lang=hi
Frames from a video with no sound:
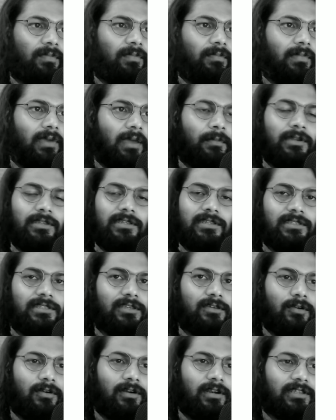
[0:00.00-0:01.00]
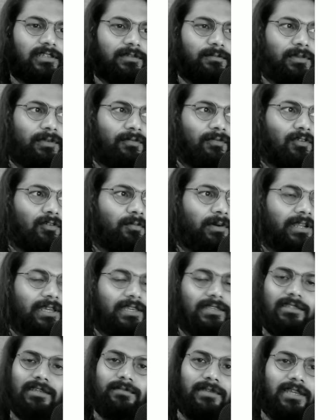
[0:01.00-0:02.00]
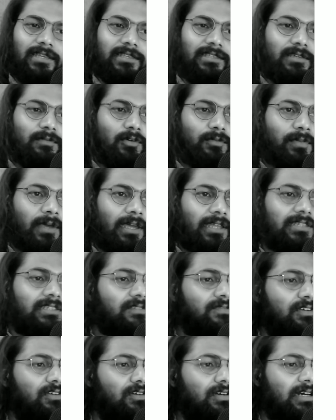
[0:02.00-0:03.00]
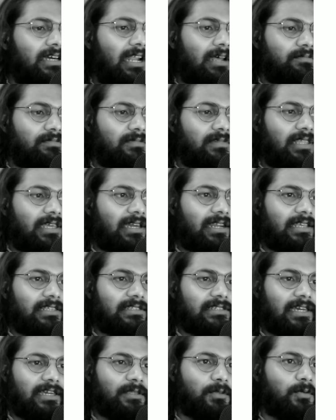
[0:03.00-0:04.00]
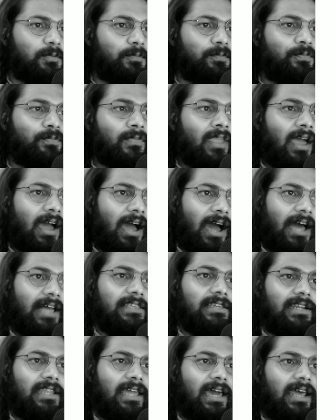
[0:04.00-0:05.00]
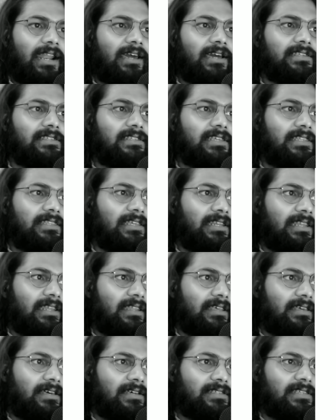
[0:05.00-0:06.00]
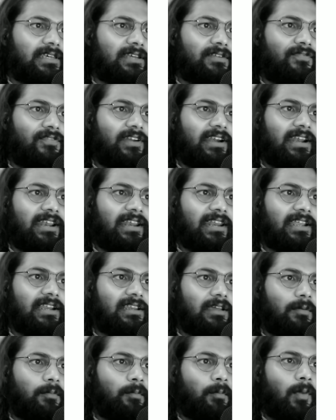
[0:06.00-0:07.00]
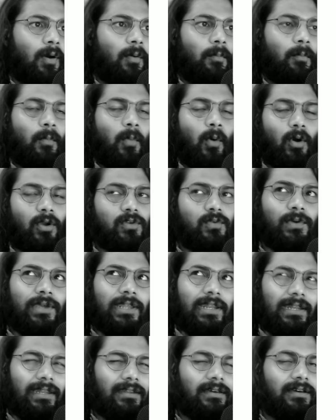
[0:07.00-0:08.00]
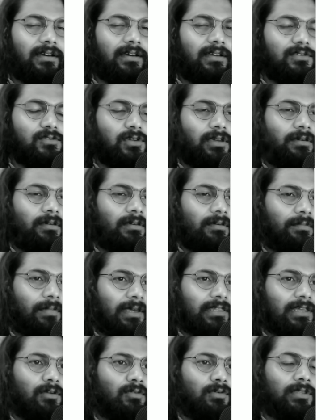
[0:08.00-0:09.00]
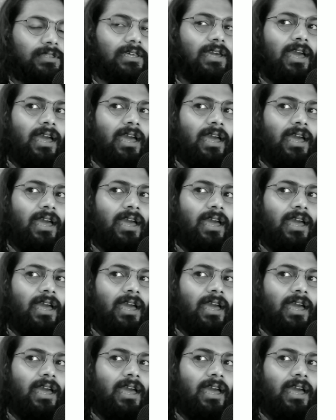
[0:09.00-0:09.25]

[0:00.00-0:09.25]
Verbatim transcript: एमरजेंसी कॉन्ट्रासेप्टिव के ऊपर एसेप साइंस की बहुत प्यारी सी वीडियो अगर आप देखना चाहें तो आज 18 अगस्त के दिन आ, सर फ्रेडरिक बॉडविन जो है पैदा हुए थे